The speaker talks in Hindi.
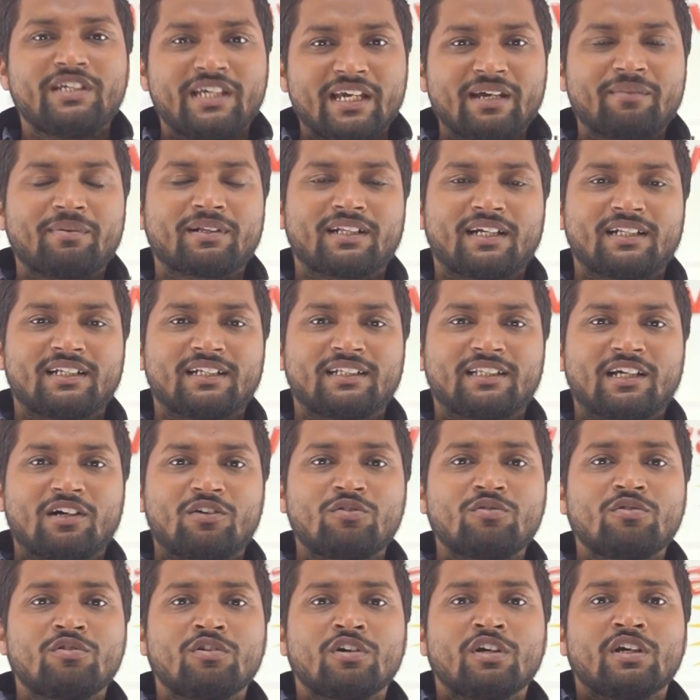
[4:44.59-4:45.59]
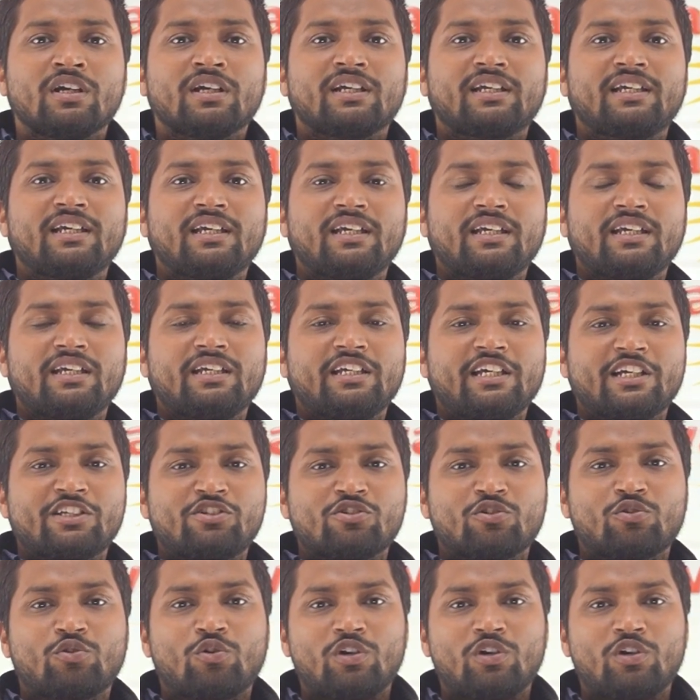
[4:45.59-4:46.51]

ये बता देता हूं कि ये जो